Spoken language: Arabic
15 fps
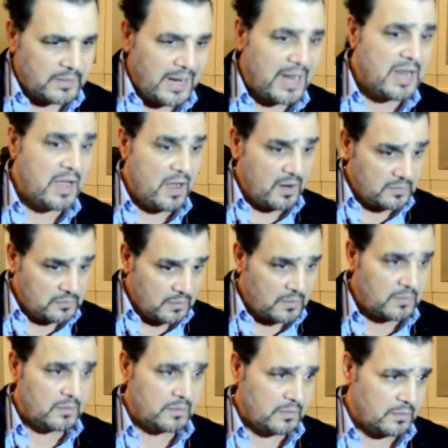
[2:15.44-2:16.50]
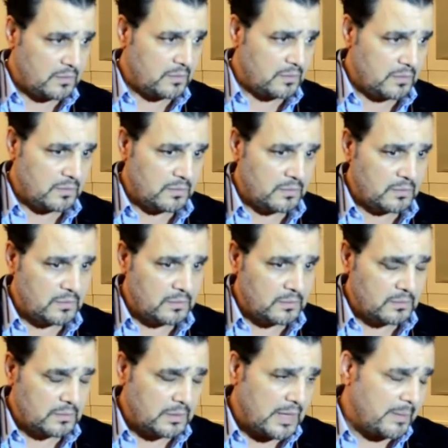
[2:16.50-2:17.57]
رعايه اكتر
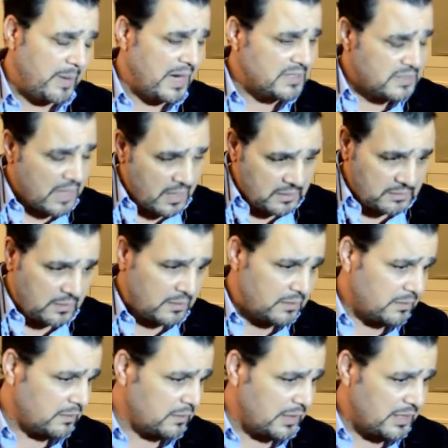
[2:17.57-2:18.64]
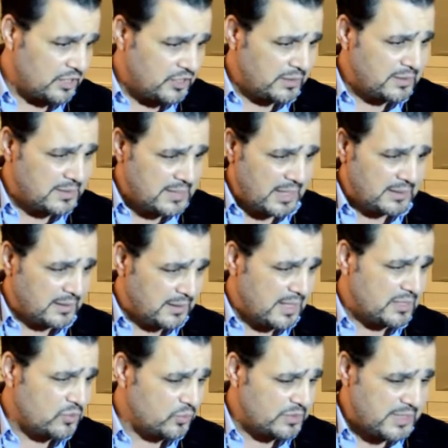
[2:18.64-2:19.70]
آه، ابحاث اكتر علشان تساعد
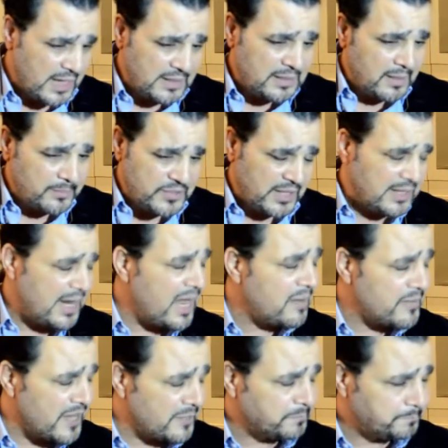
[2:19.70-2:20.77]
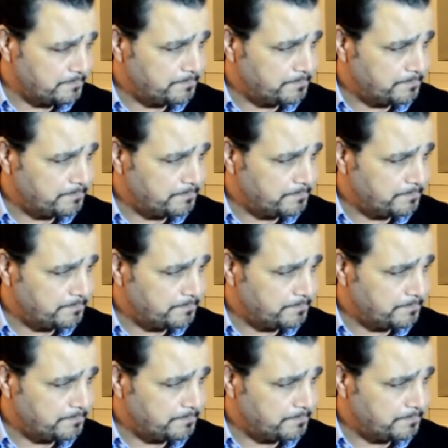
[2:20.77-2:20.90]
الناس وتساعدنا بشكل عام يعني